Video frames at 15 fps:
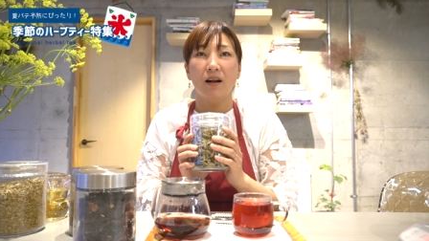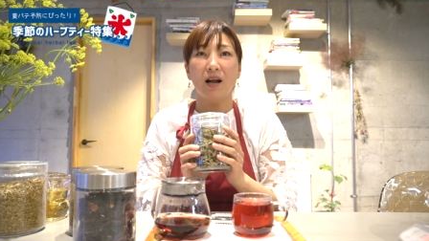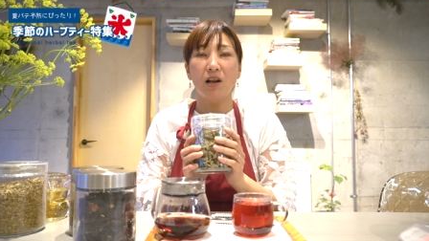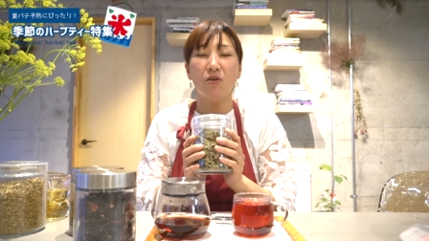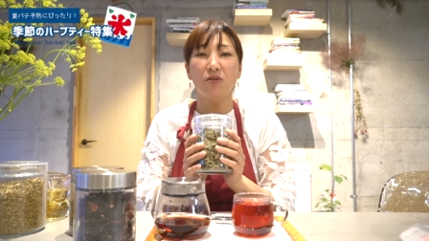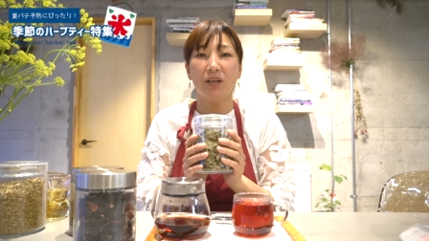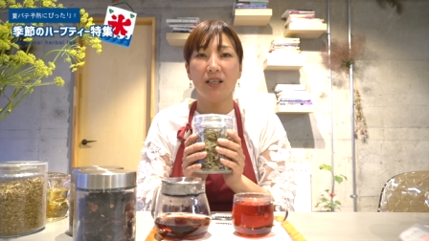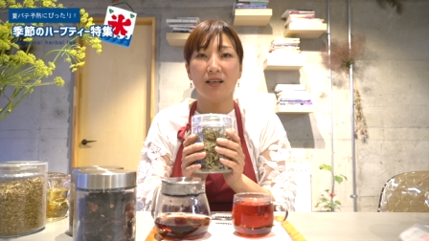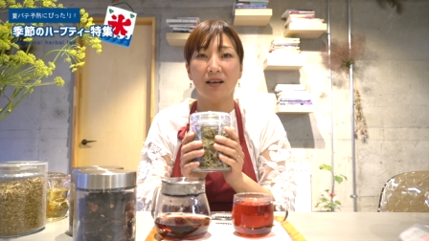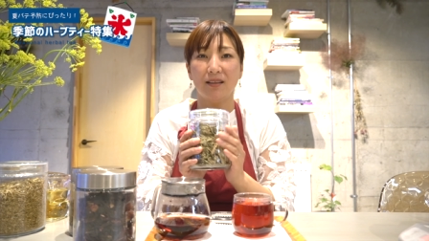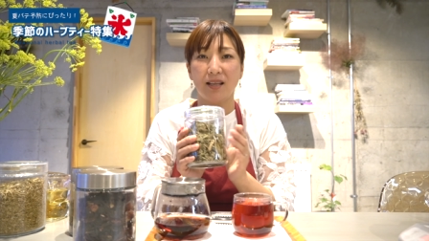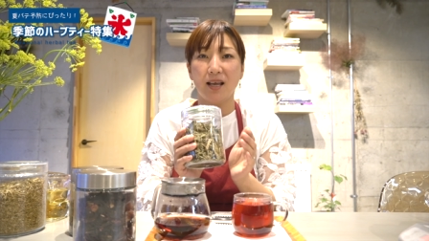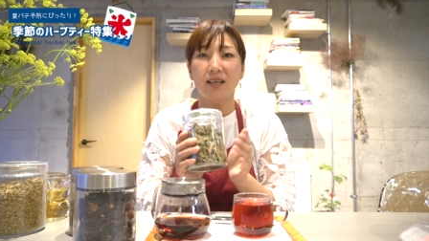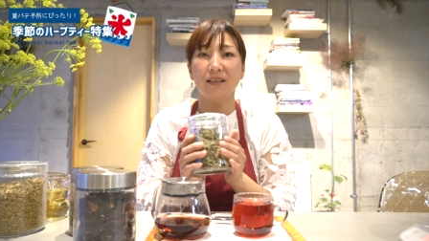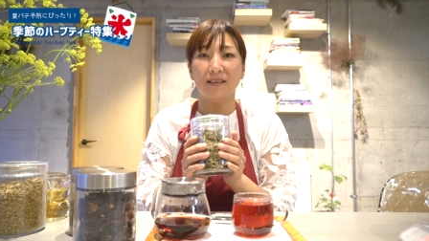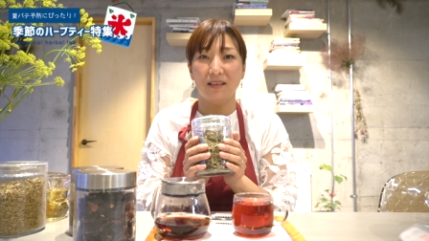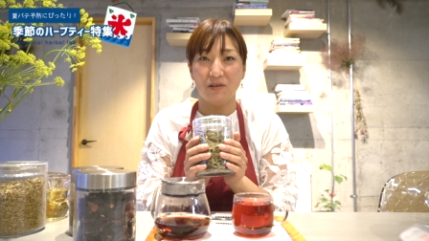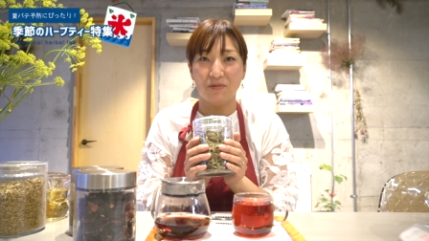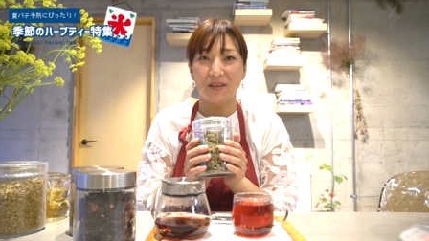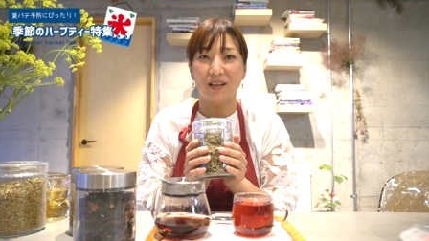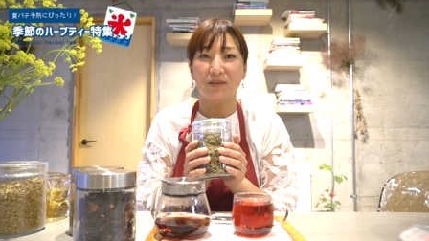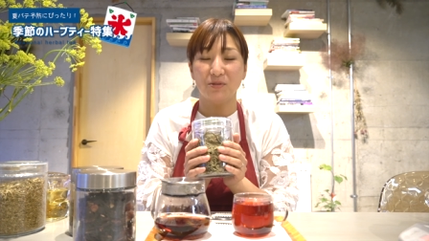カロリーがないんで
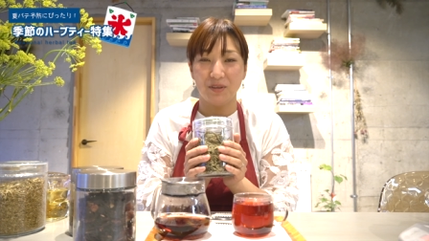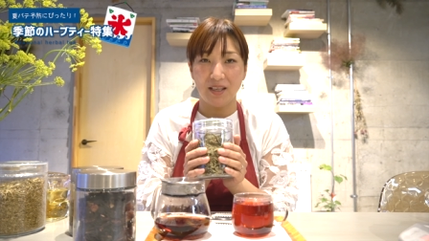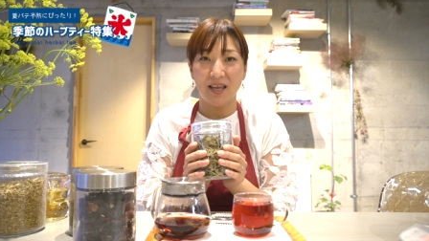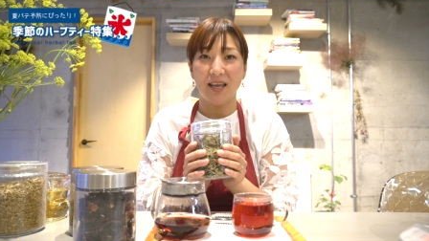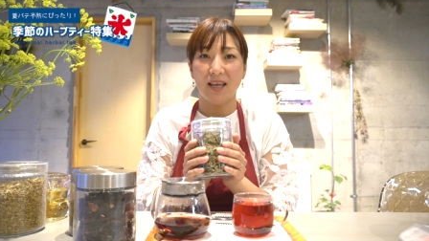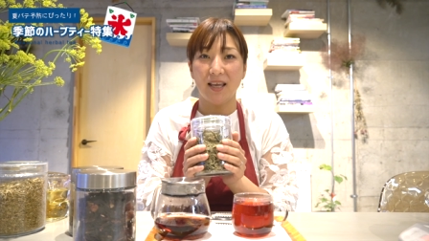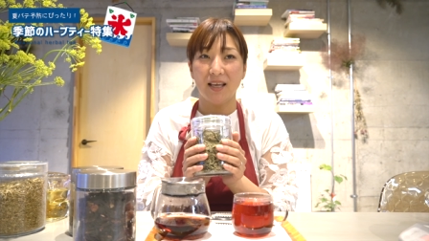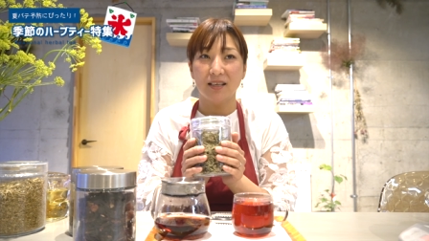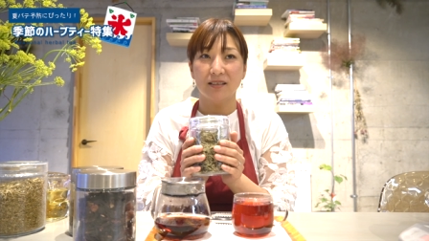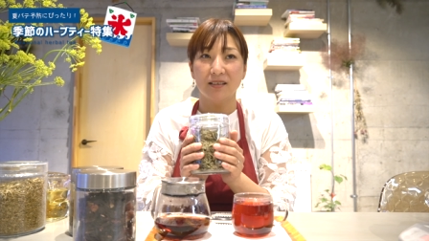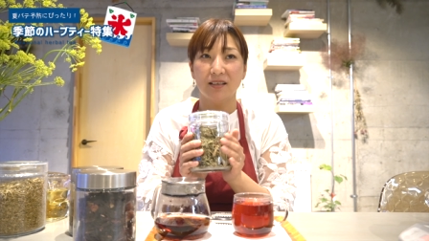はなくて、